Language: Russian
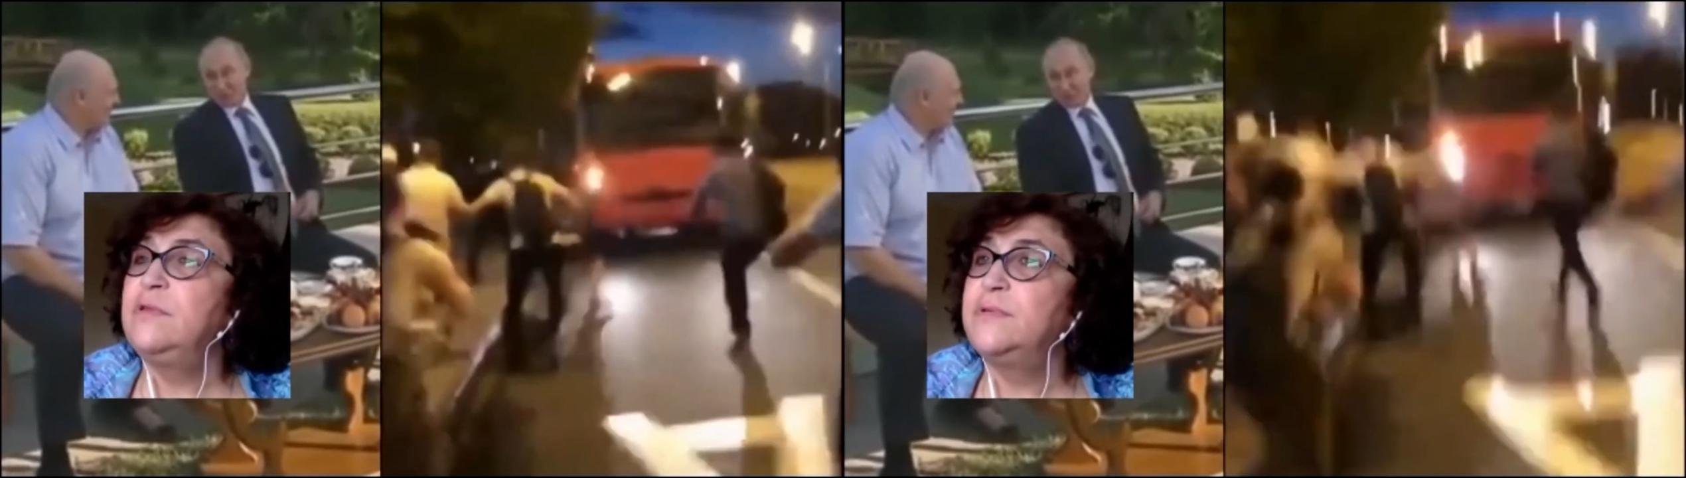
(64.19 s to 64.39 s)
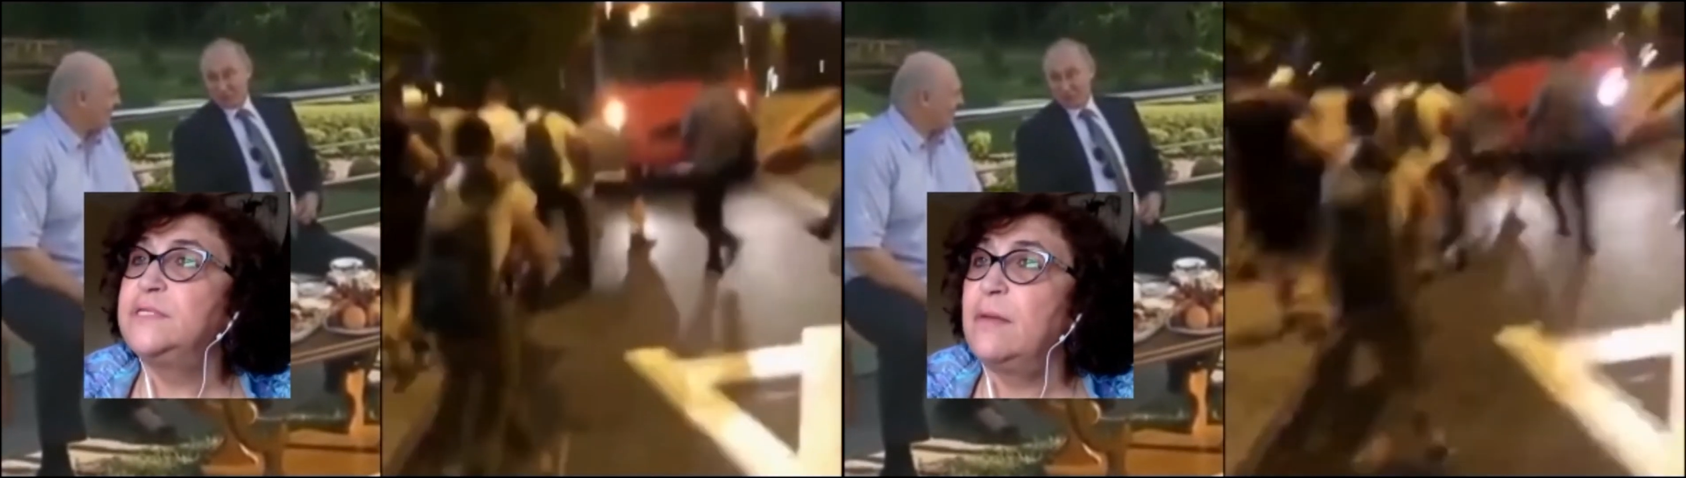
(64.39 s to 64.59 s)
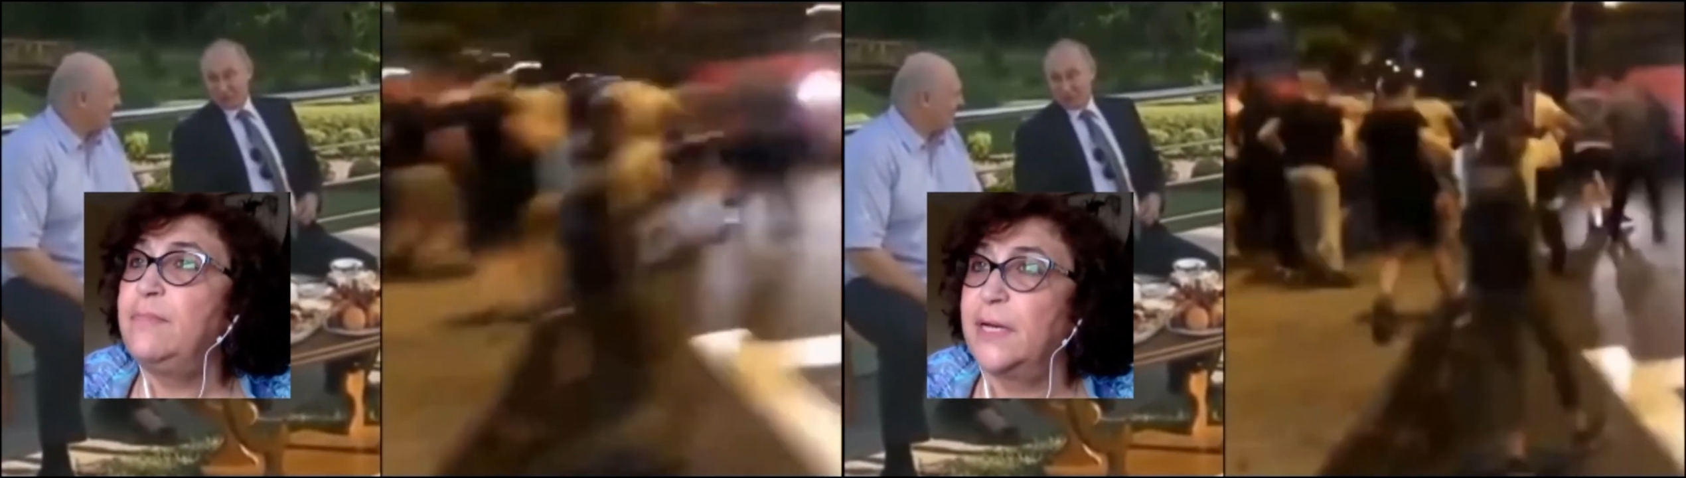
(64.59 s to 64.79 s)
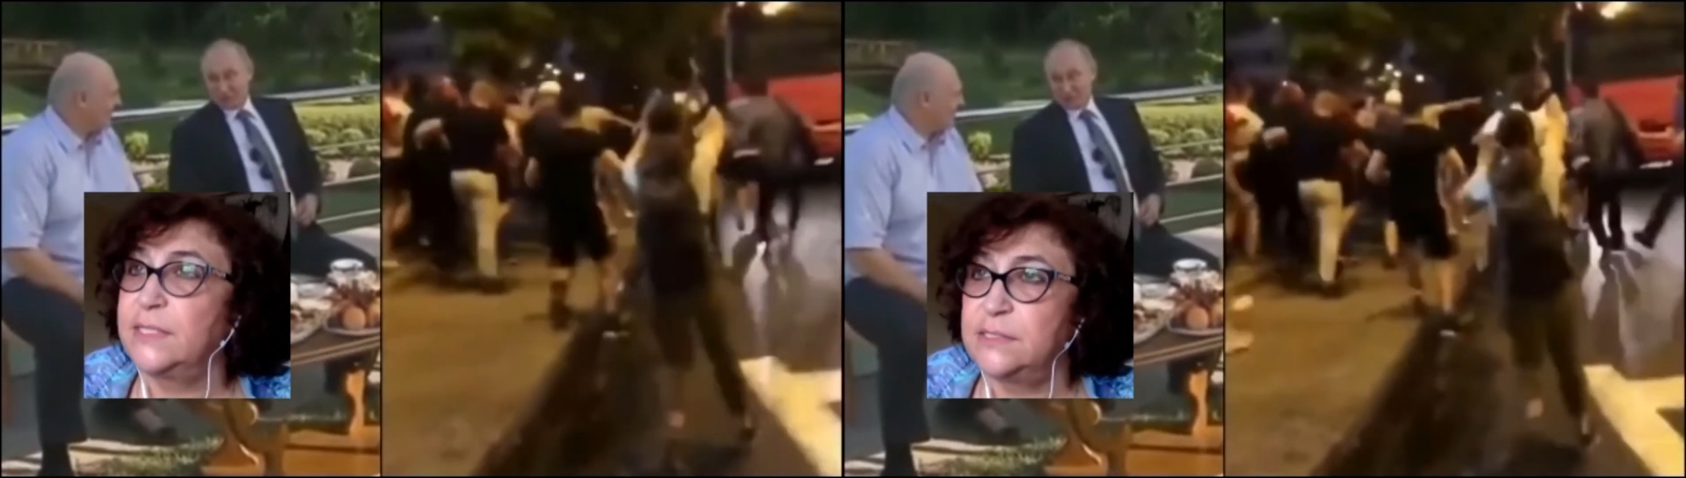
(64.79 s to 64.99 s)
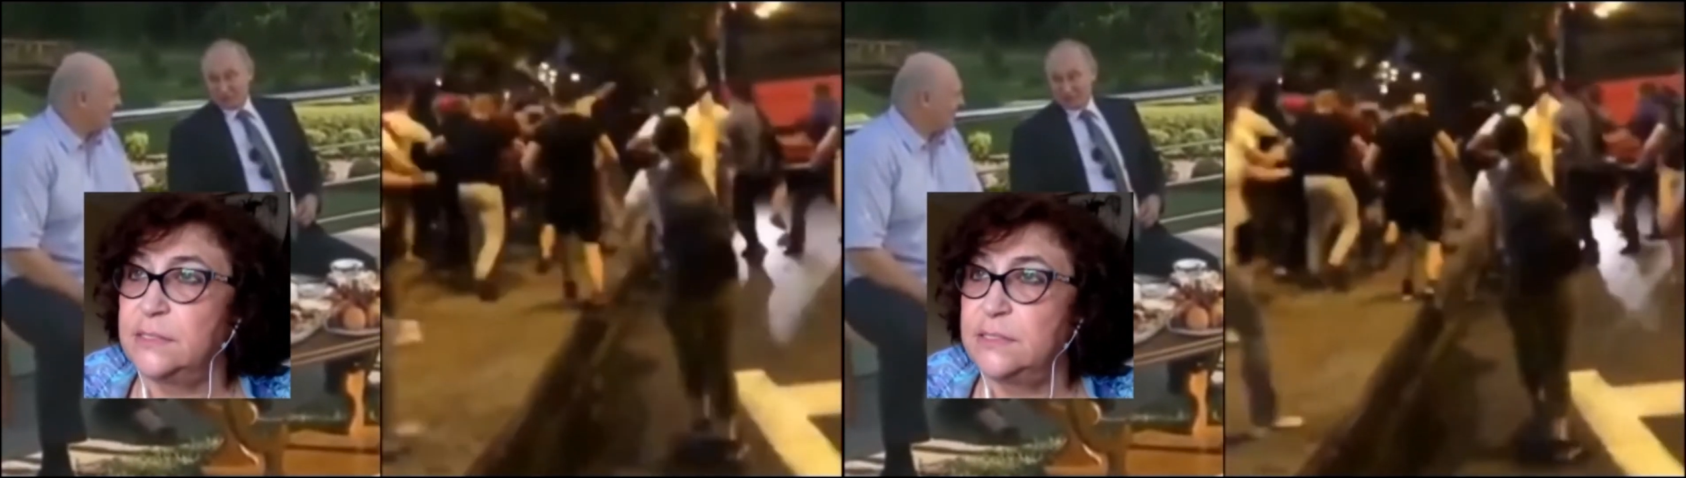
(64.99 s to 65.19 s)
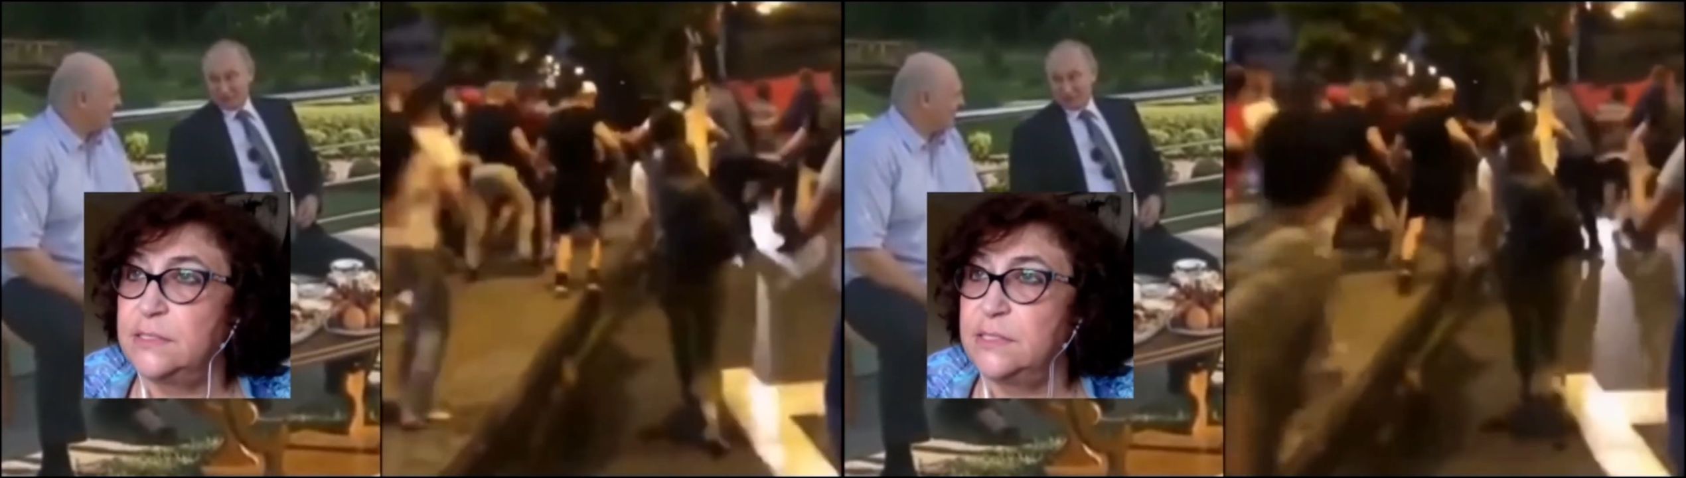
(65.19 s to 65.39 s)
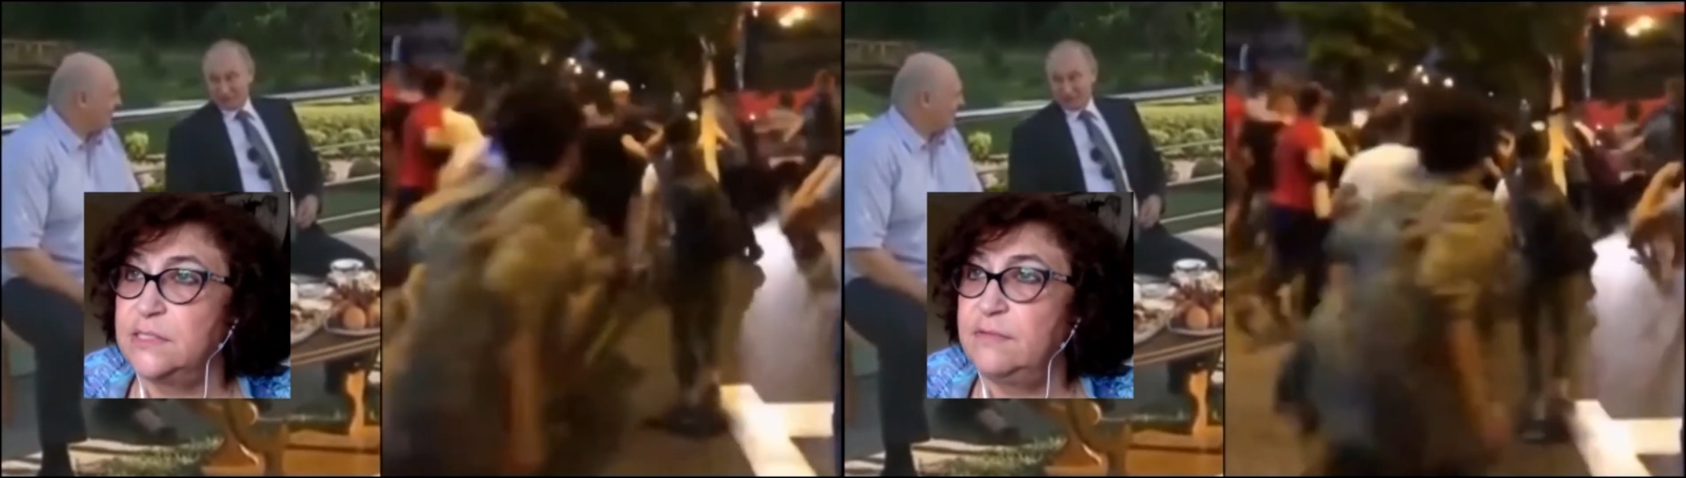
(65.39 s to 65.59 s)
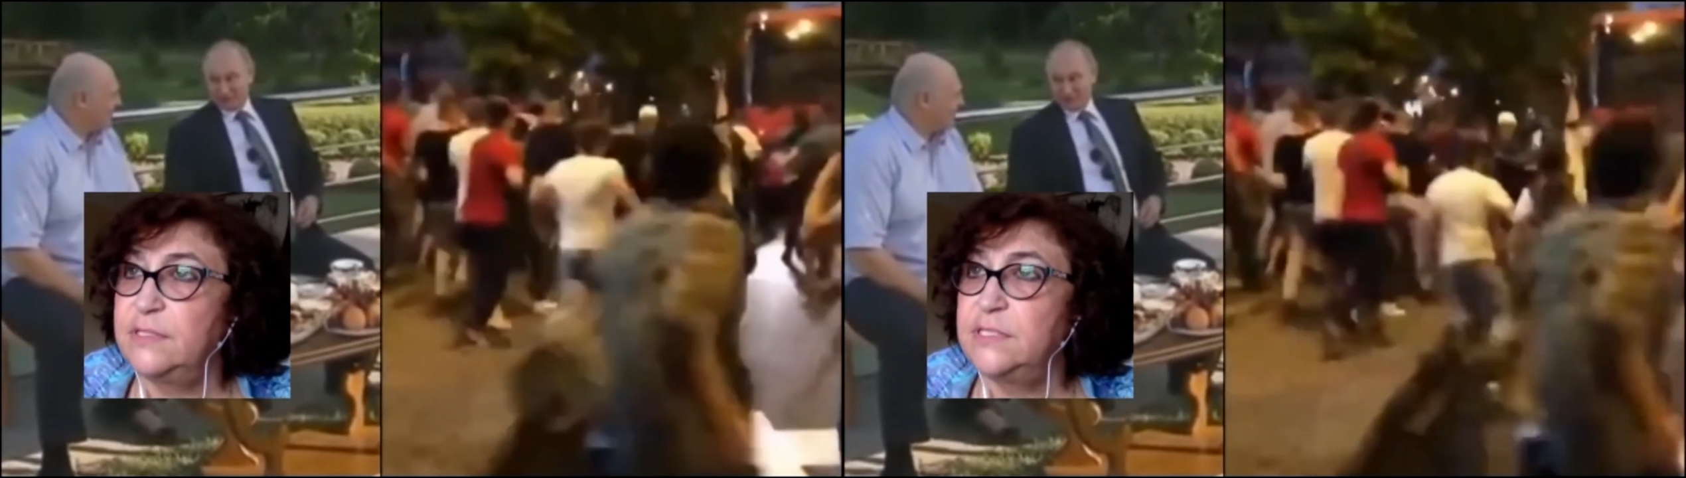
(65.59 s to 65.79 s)
безопасности,
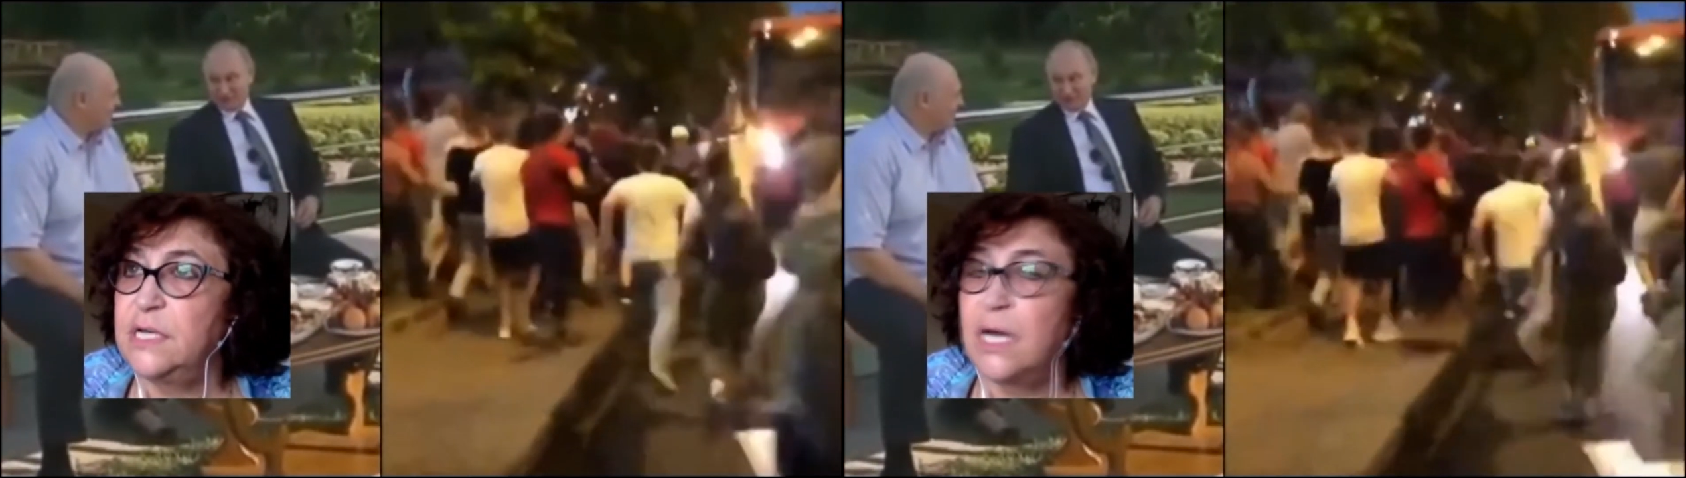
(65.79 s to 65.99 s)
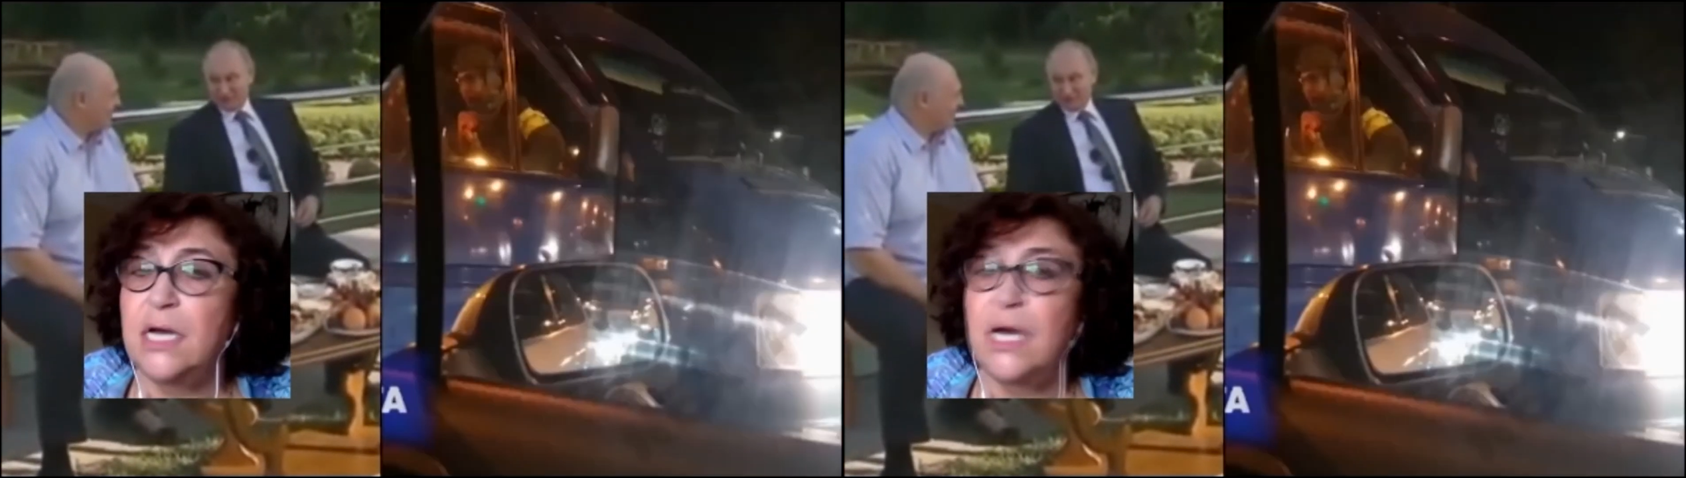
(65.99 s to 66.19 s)
известно как